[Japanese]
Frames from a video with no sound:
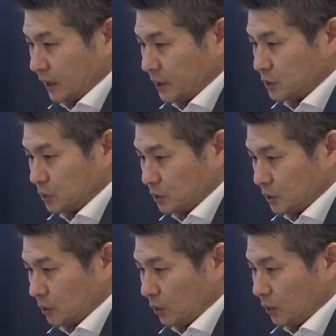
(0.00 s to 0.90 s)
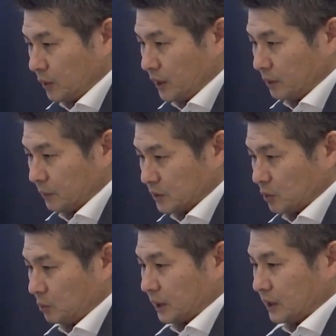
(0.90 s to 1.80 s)
来週以降、
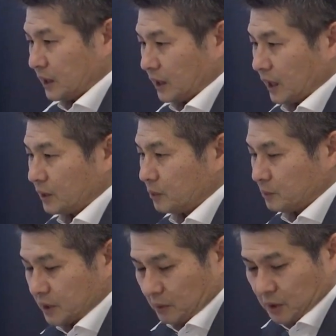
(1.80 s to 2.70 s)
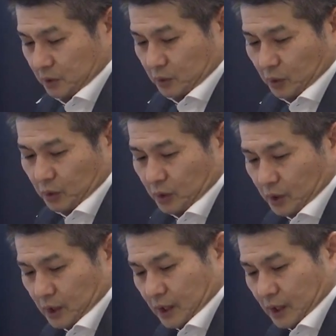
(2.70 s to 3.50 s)
相場展開を見てみると、